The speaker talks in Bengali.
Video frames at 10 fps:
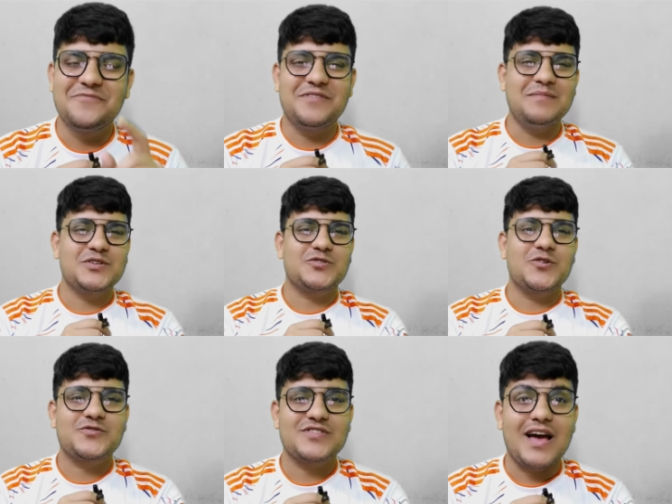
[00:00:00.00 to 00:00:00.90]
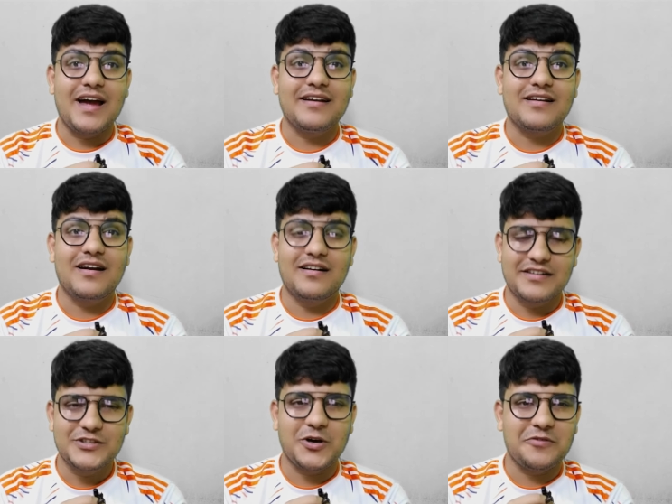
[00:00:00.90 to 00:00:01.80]
ফিল্ম স্টকস অ্যান্ড
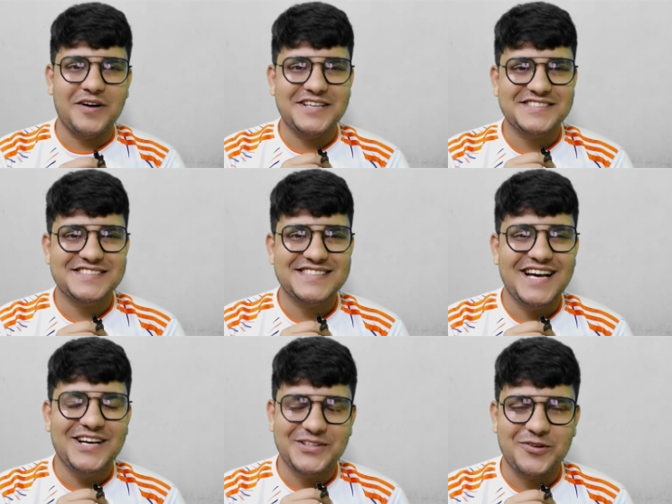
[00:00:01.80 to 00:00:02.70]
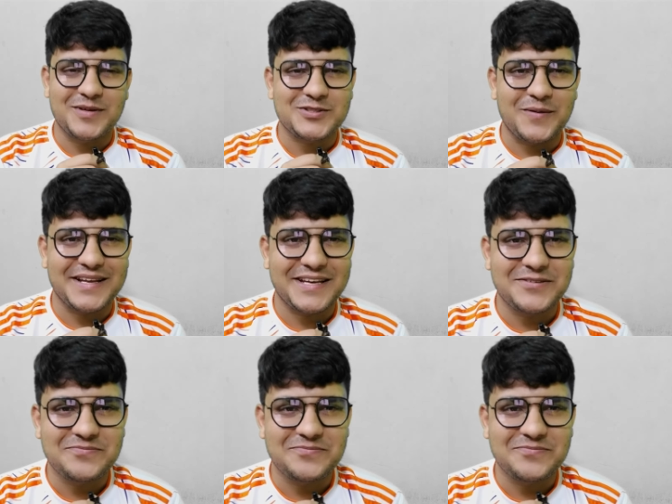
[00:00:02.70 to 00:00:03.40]
হৃদয় ভার্স ধন্যবাদ সবাইকে